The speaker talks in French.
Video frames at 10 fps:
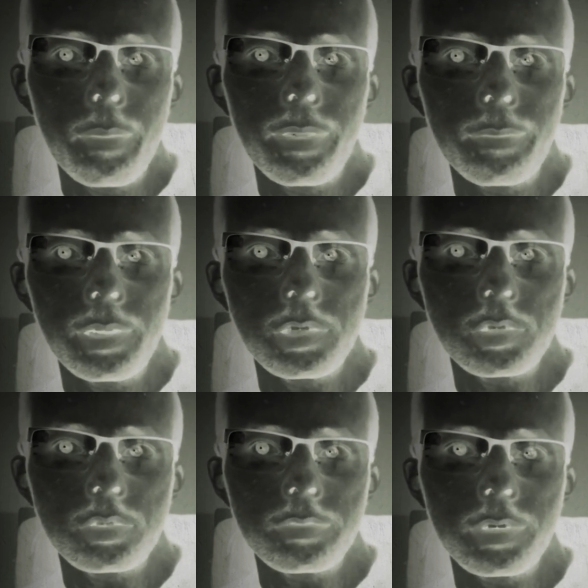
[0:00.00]
Mais normalement, il se
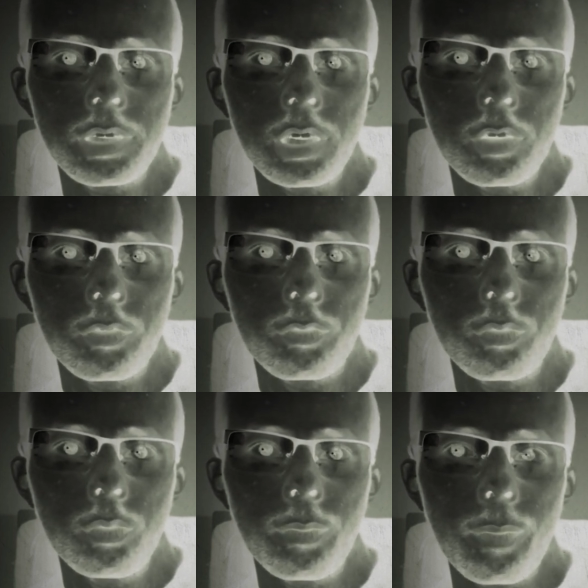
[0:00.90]
convainquait que,
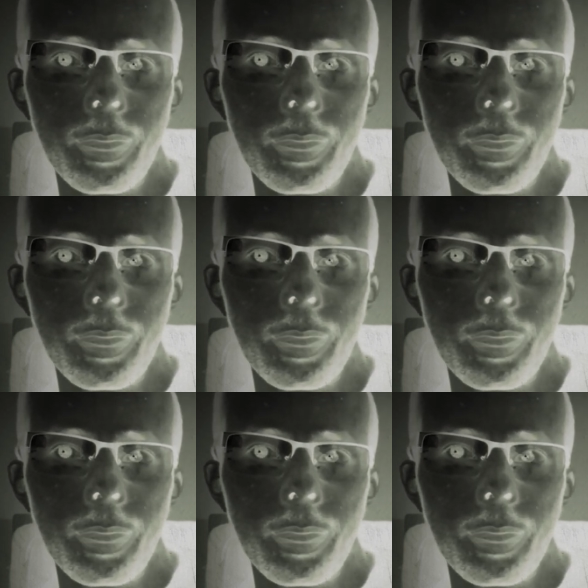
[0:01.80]
vu